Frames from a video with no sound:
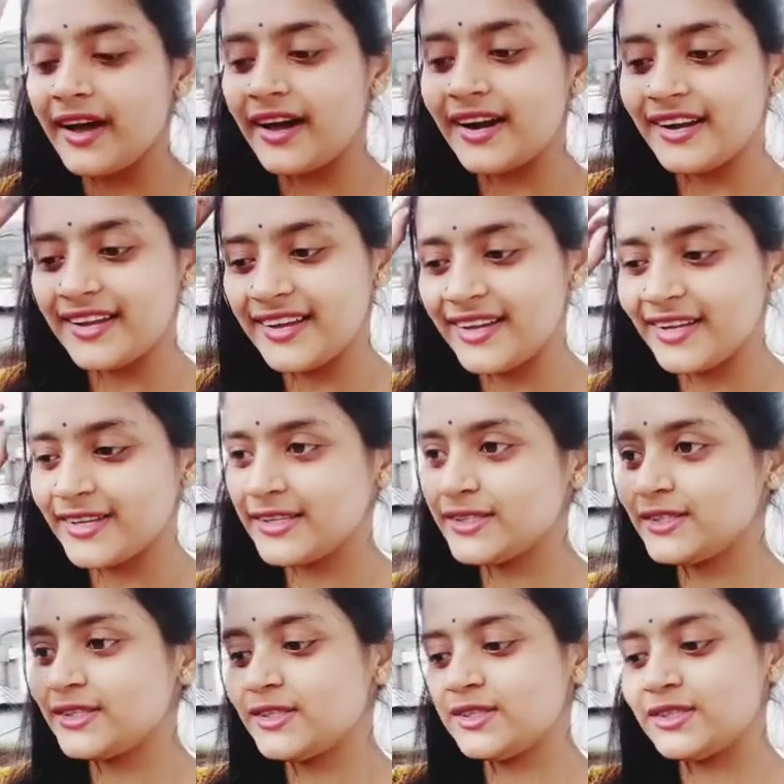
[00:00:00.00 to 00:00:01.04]
আর
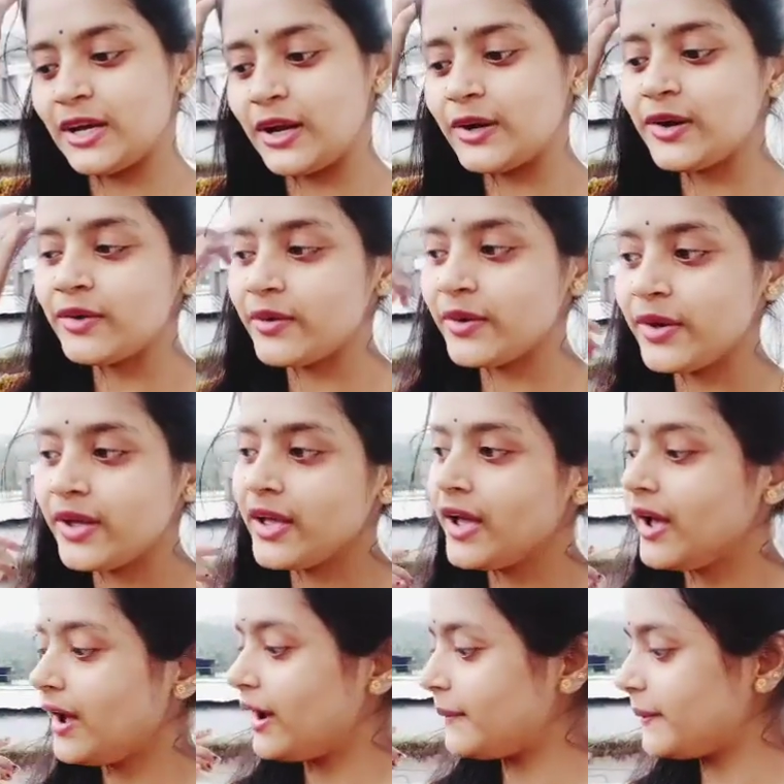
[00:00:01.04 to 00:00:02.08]
চলো
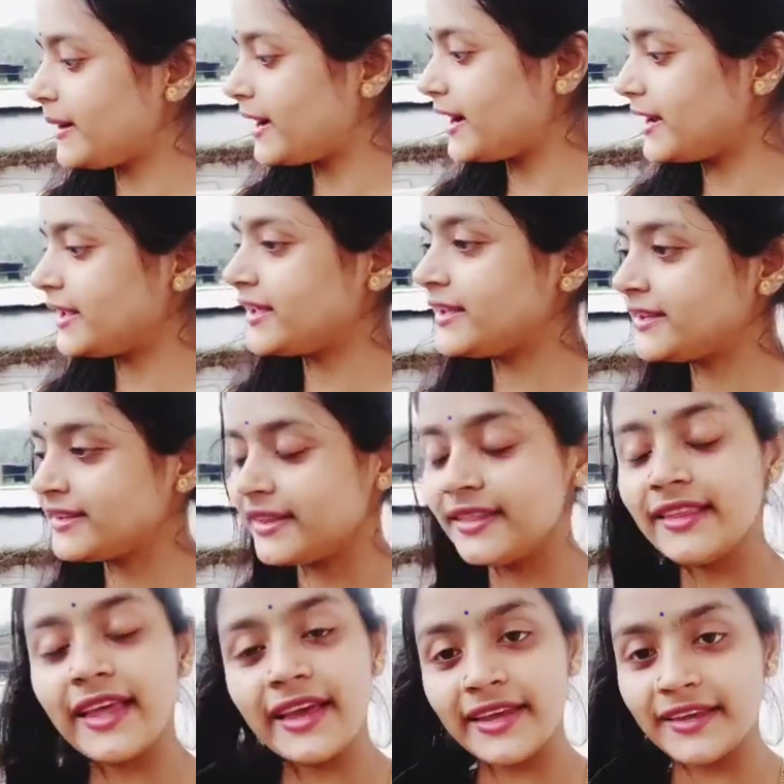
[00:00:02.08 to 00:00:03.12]
আবার
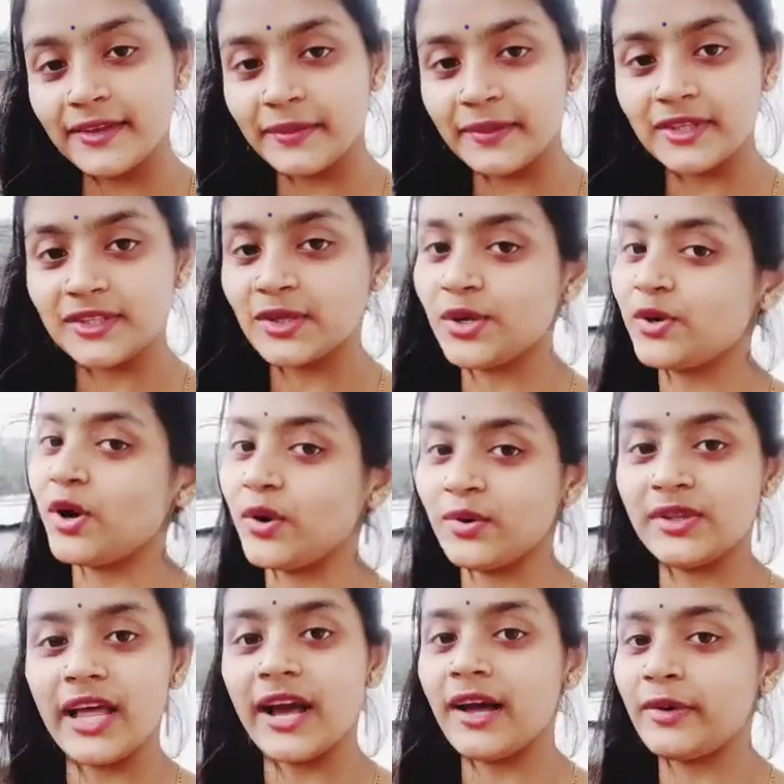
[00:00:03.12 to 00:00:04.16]
দেখি তোমাদের সঙ্গে
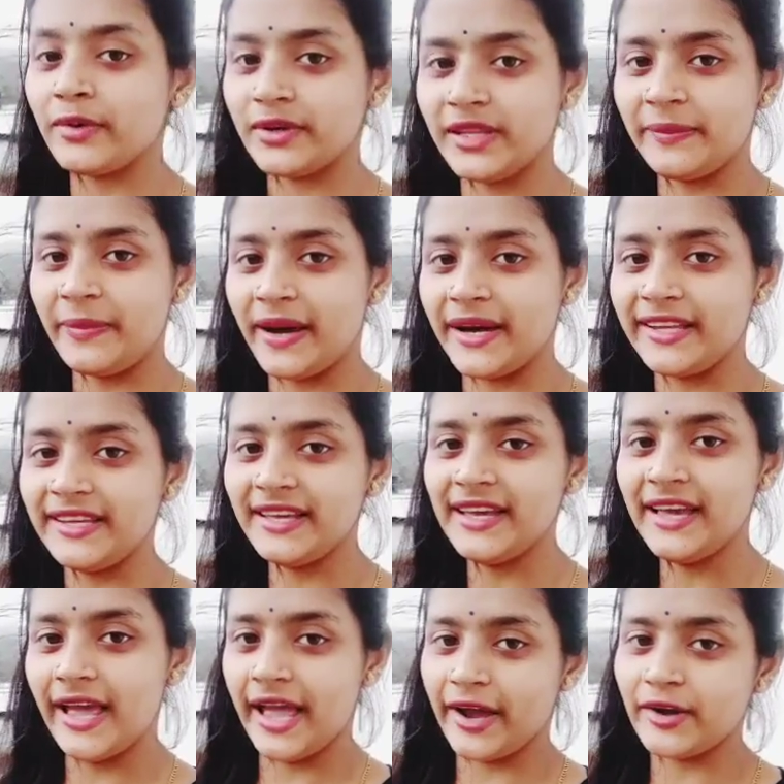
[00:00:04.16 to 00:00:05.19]
কখন দেখা করতে পারি
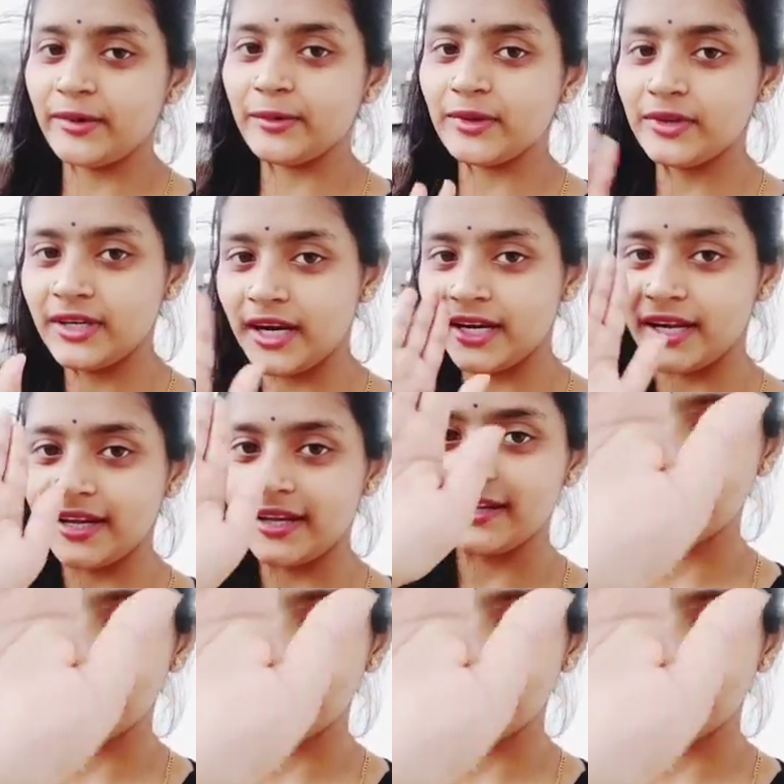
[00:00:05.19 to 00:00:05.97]
এখনো মতন টাটা